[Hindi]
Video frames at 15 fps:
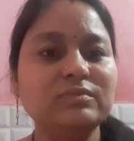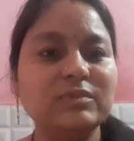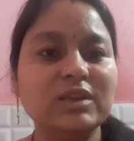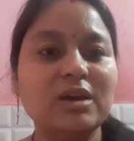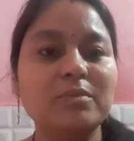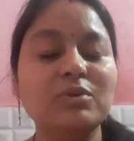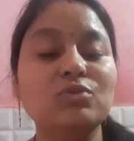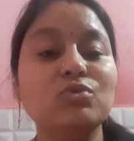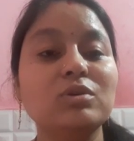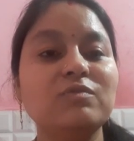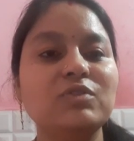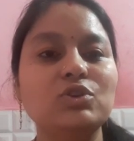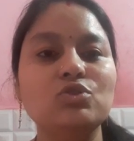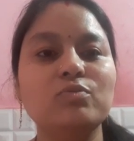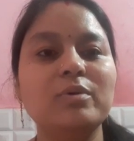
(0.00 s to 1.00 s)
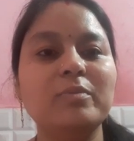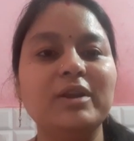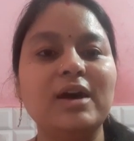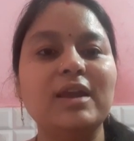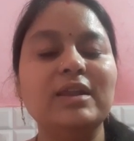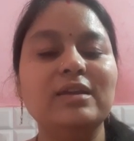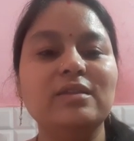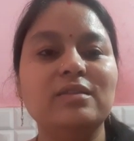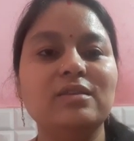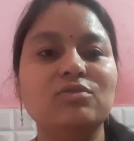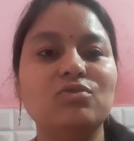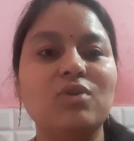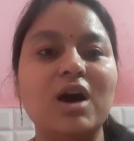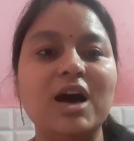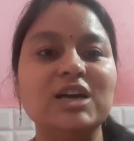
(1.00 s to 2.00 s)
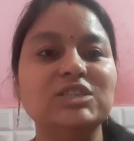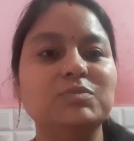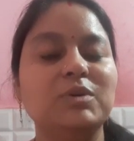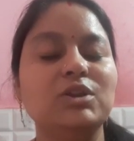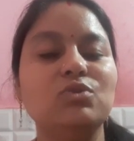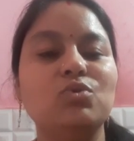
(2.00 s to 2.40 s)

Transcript: कभी क्योंकि वीडियो मैं बना ले रही थी तो आज मैंने